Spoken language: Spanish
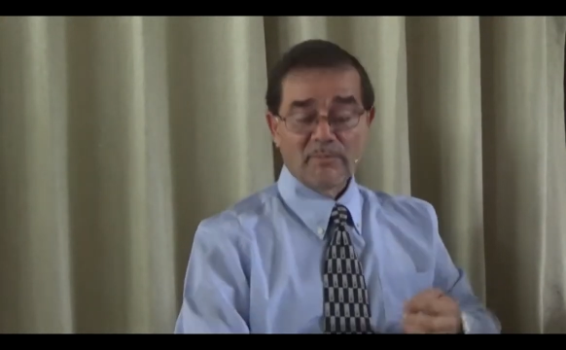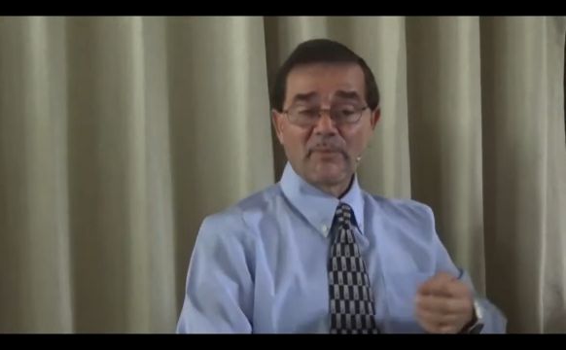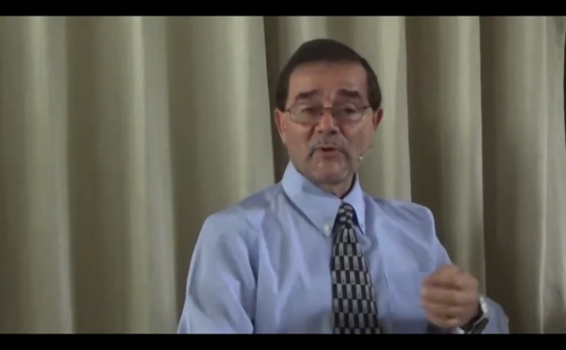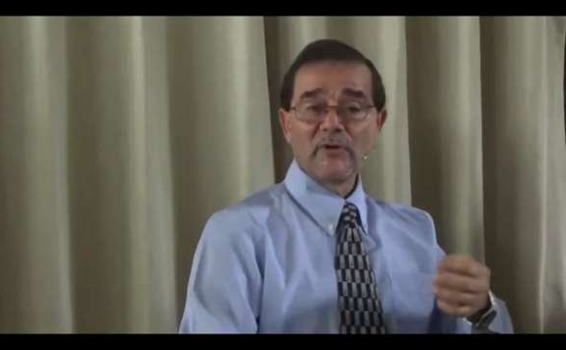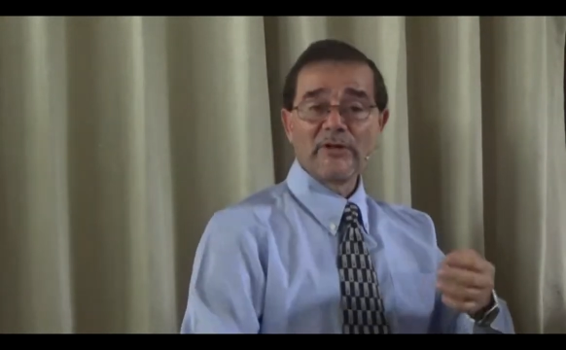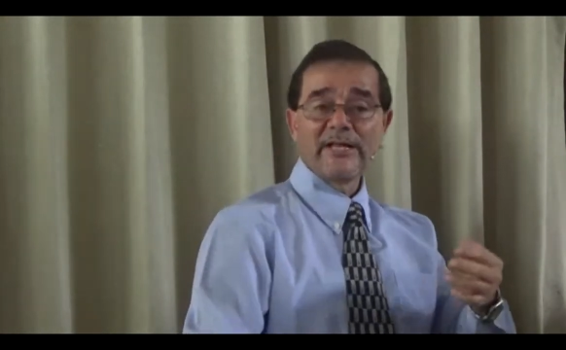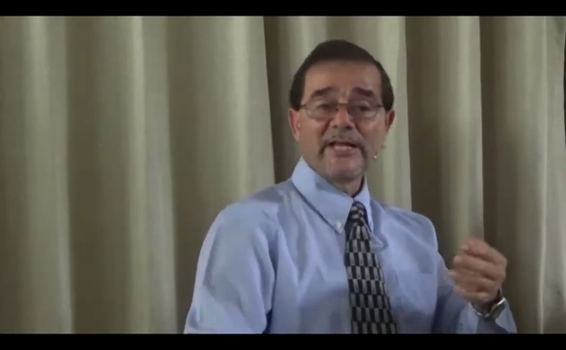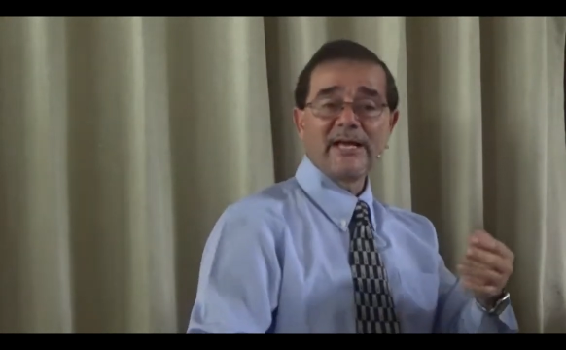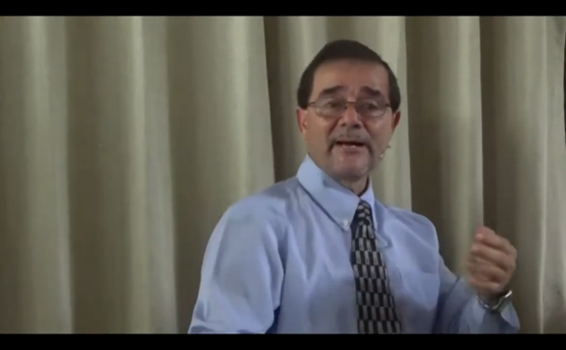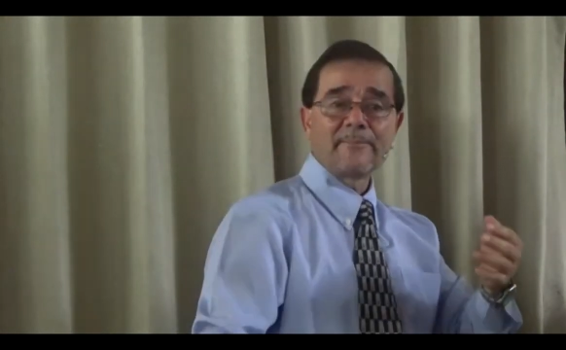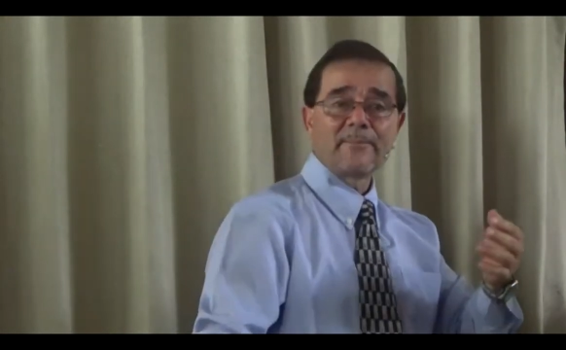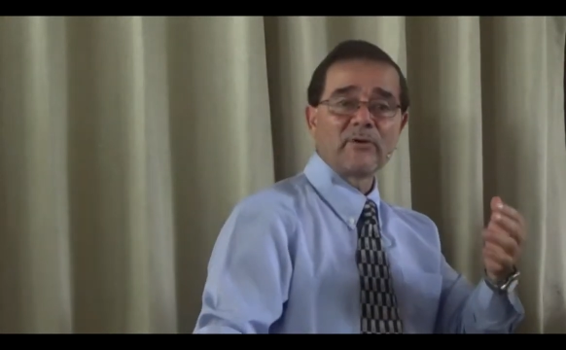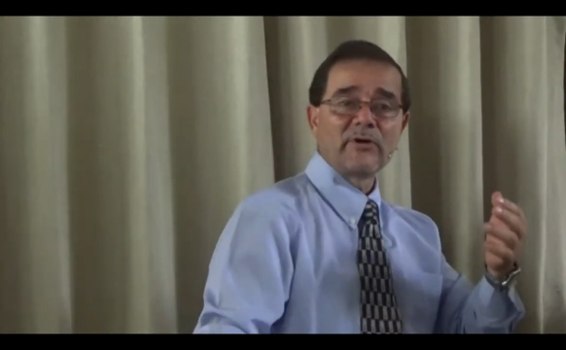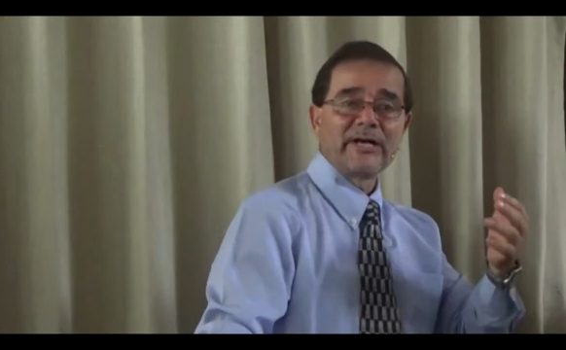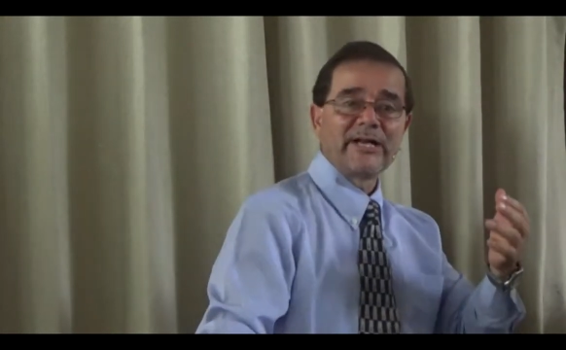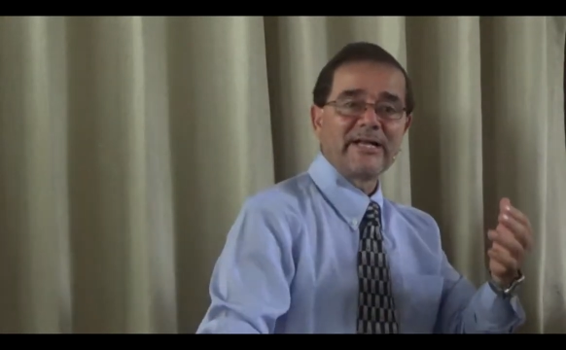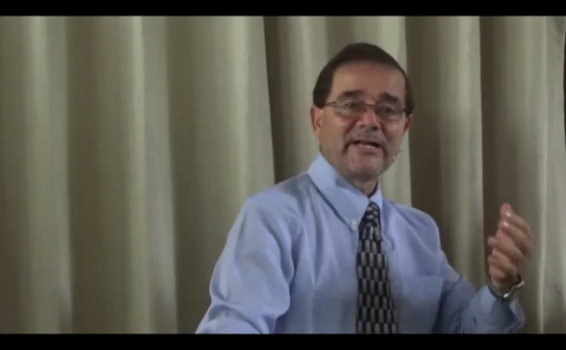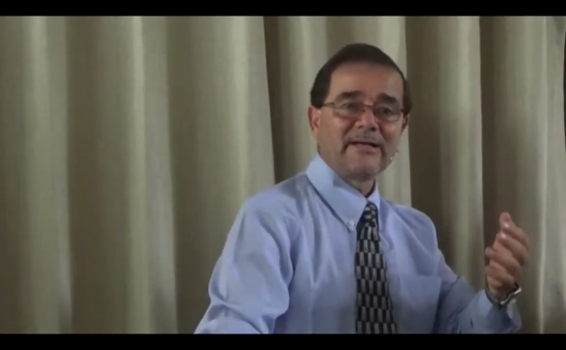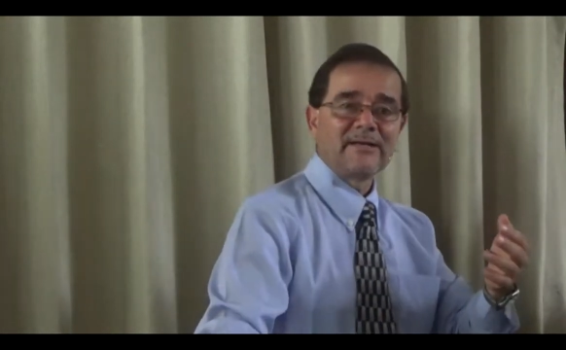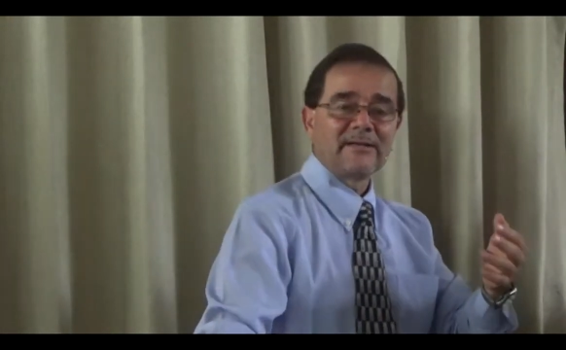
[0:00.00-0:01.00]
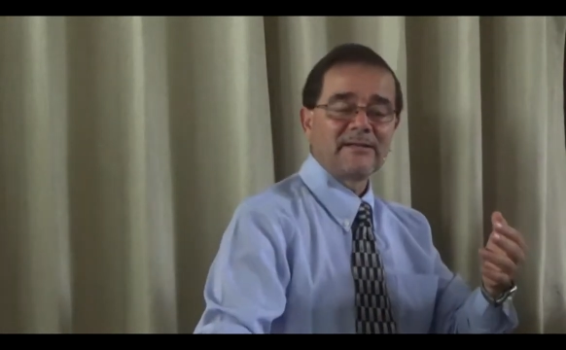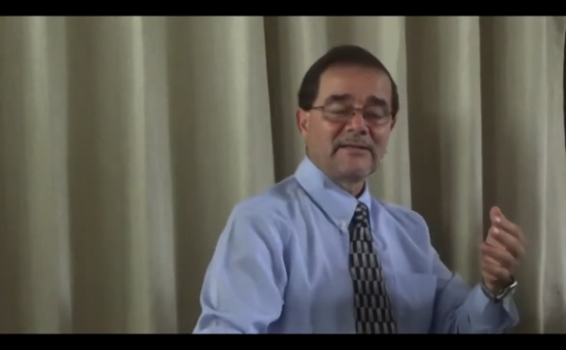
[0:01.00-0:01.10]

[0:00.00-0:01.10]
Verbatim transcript: podía poner,